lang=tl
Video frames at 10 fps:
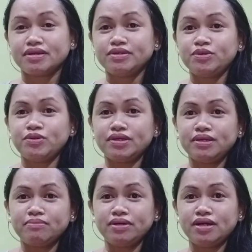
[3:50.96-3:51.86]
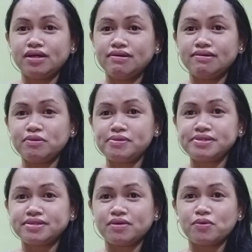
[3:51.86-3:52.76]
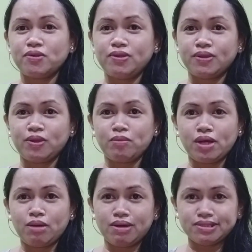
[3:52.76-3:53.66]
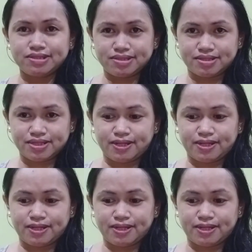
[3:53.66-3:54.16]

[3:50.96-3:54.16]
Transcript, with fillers: yung ating mga kolesterol lumalabas.